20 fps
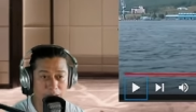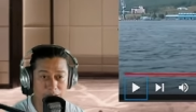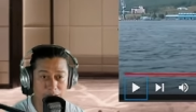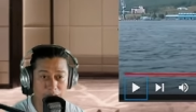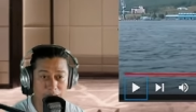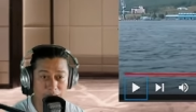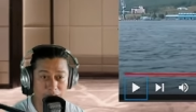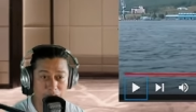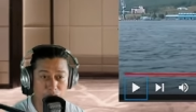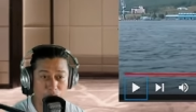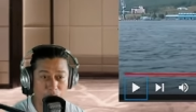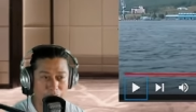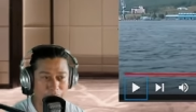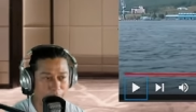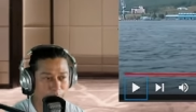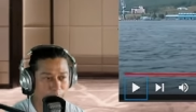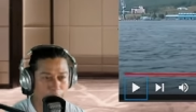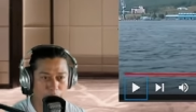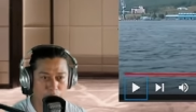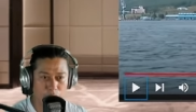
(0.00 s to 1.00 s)
uh, Chinese
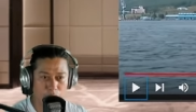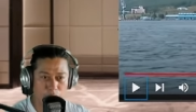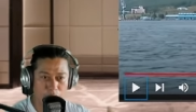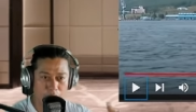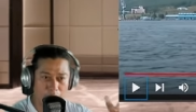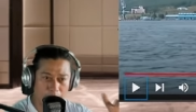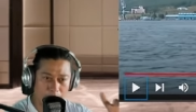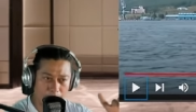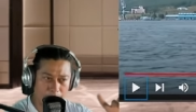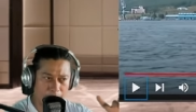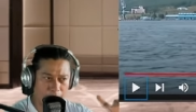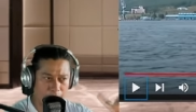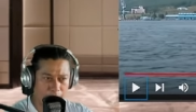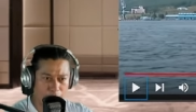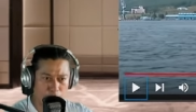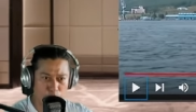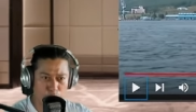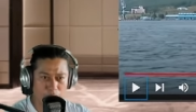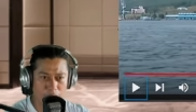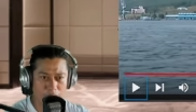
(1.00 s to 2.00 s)
government, no?
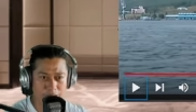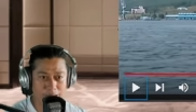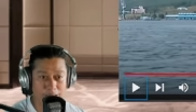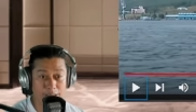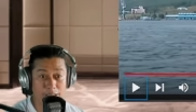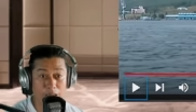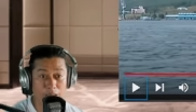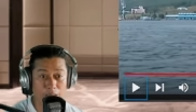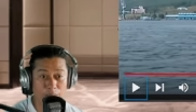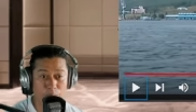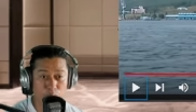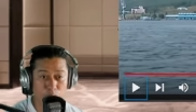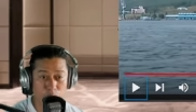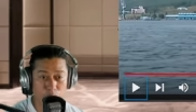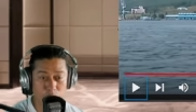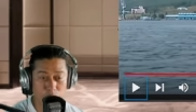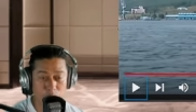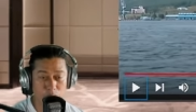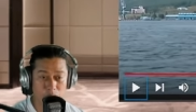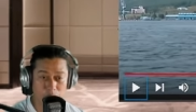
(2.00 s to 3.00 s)
Particular sa
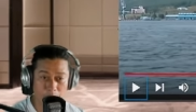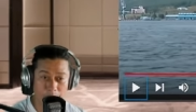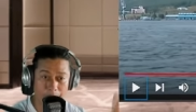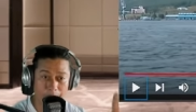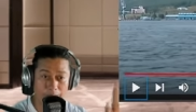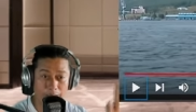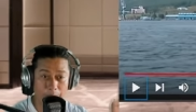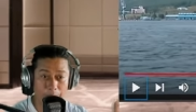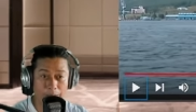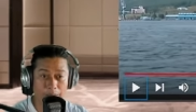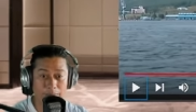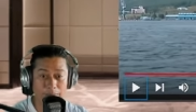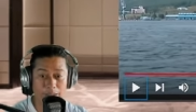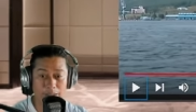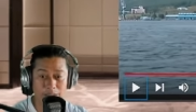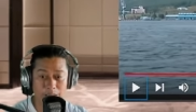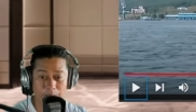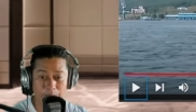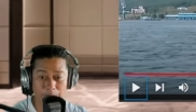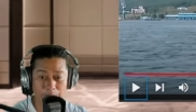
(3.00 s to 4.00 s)
Scarborough Shoal sa may tapat
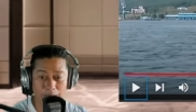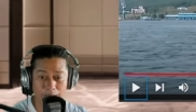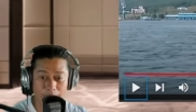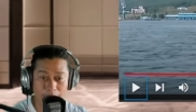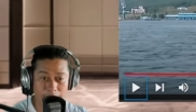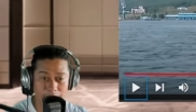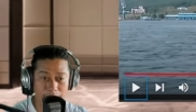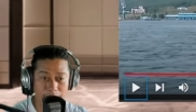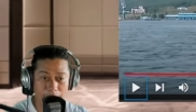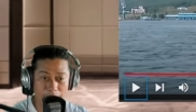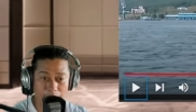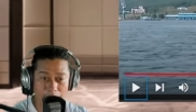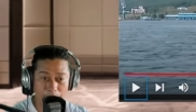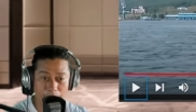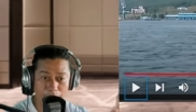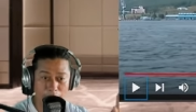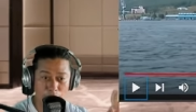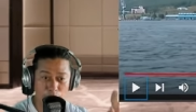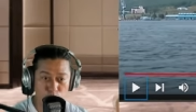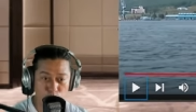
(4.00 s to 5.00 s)
ng Sambales.
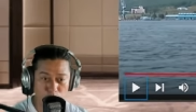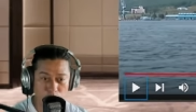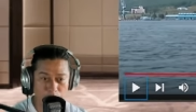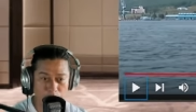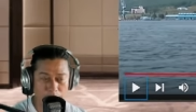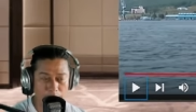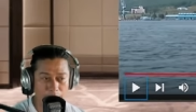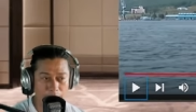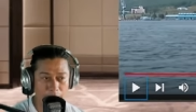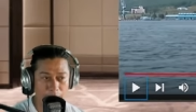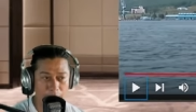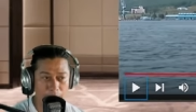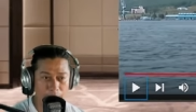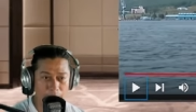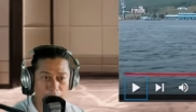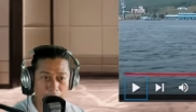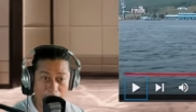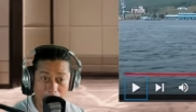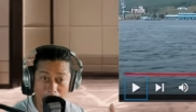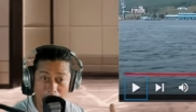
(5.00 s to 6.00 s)
Mga utol na
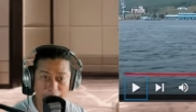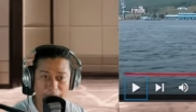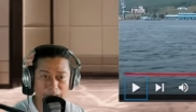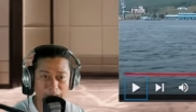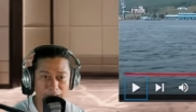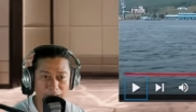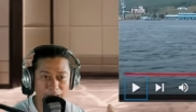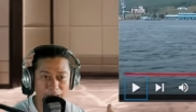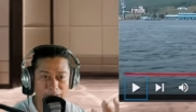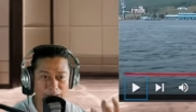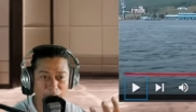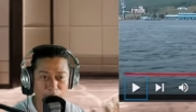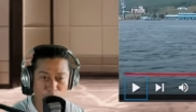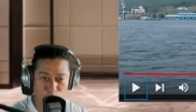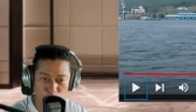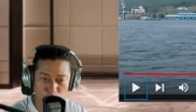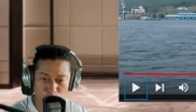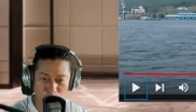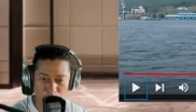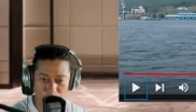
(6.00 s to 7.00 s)
ating
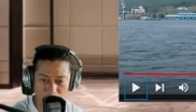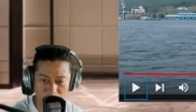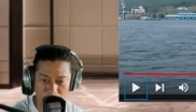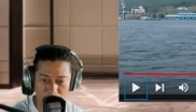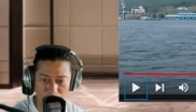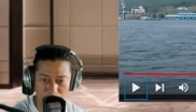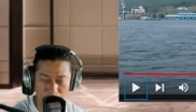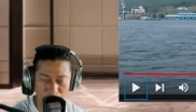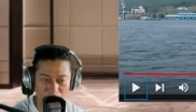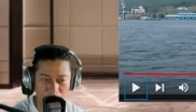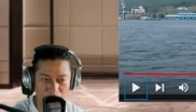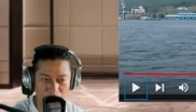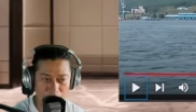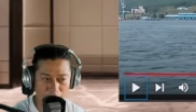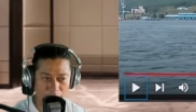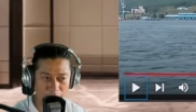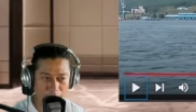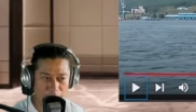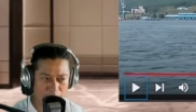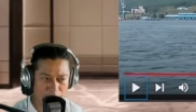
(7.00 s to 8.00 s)
teritoryo yon.
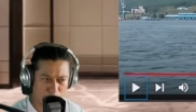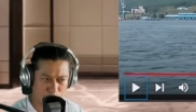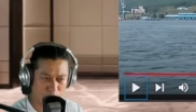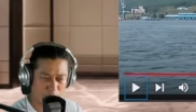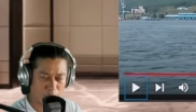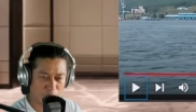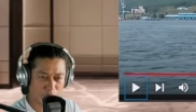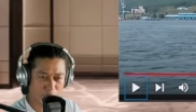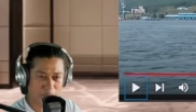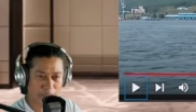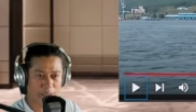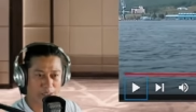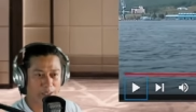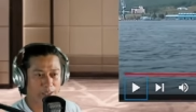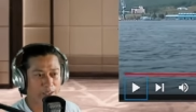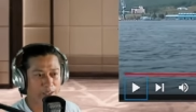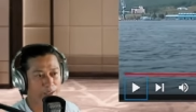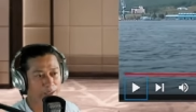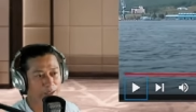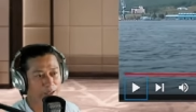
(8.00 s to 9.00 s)
Okay? So, dito
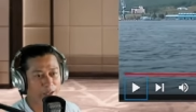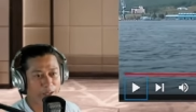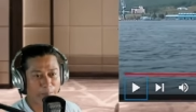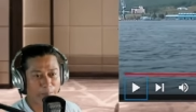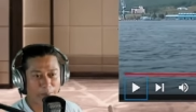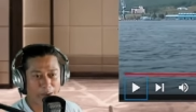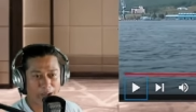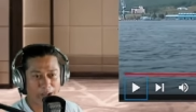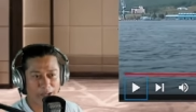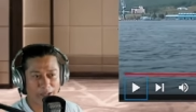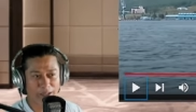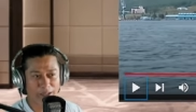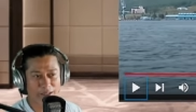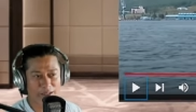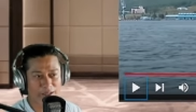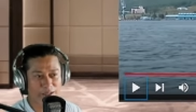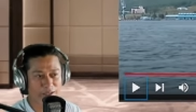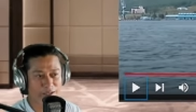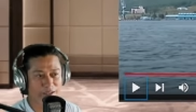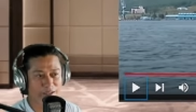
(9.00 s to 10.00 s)
sa
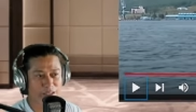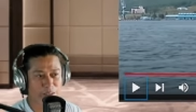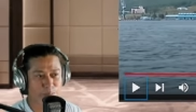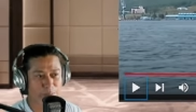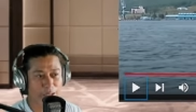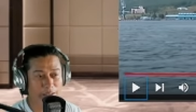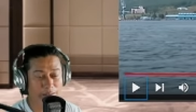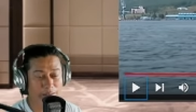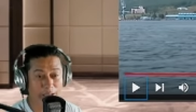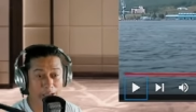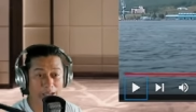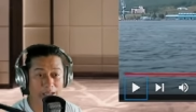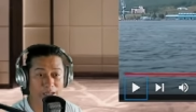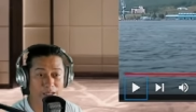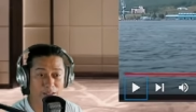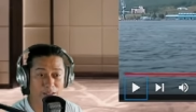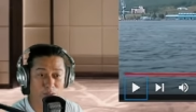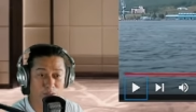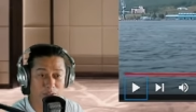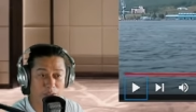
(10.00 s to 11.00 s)
bahagi ng Spratly
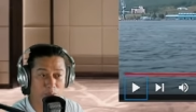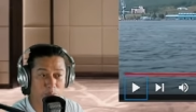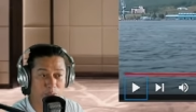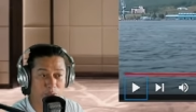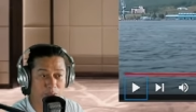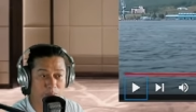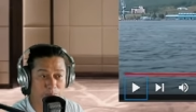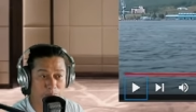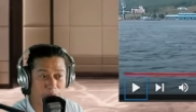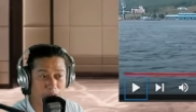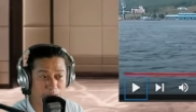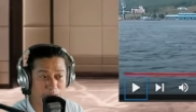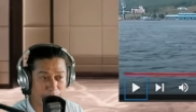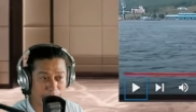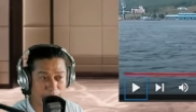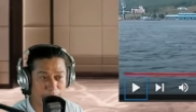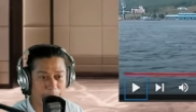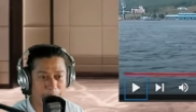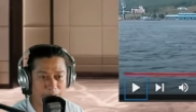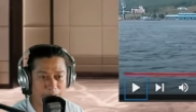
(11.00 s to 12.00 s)
Island o sa West,
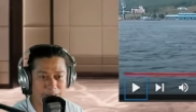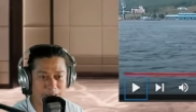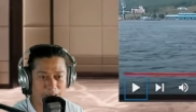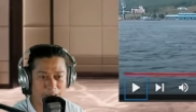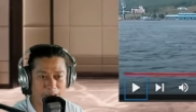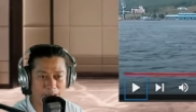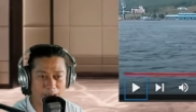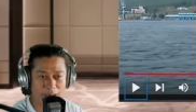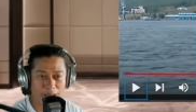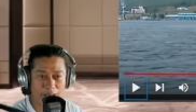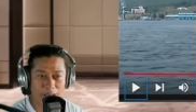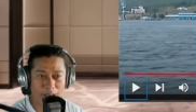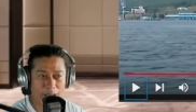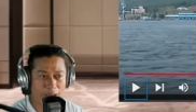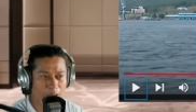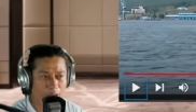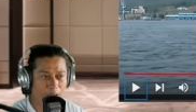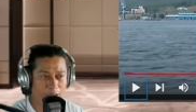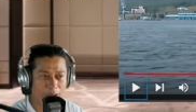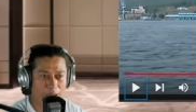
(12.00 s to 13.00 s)
West Philippine Sea, eh,
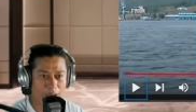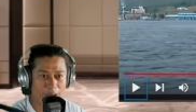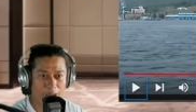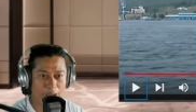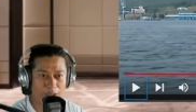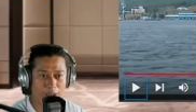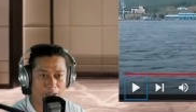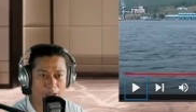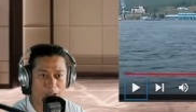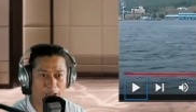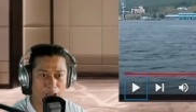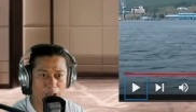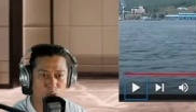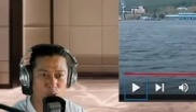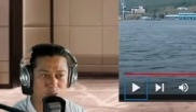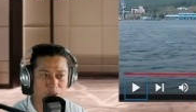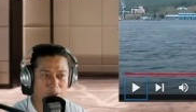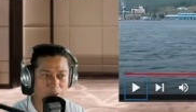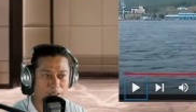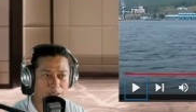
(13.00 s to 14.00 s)
uh,
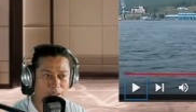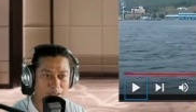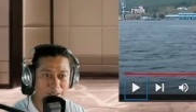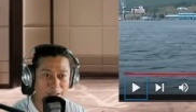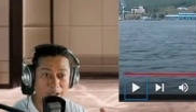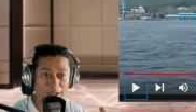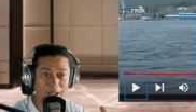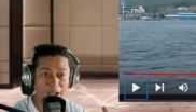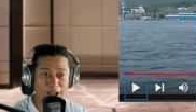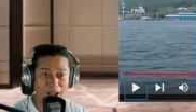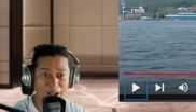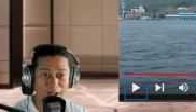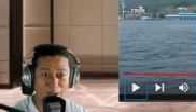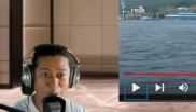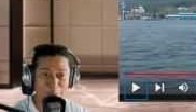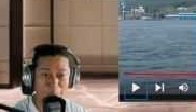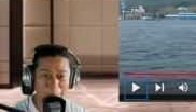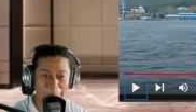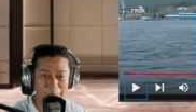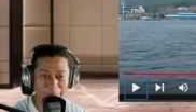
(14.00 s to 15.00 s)
halos
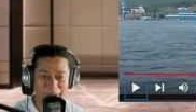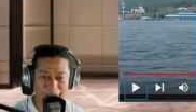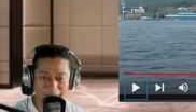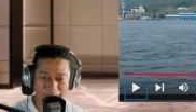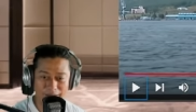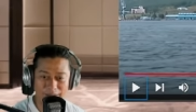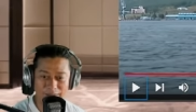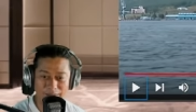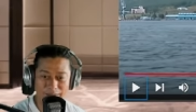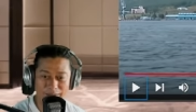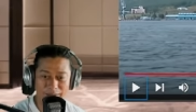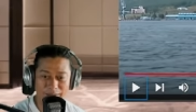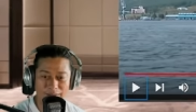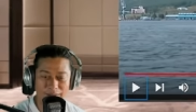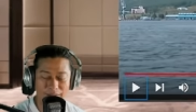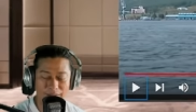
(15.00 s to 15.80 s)
nag-aagawan pa rin.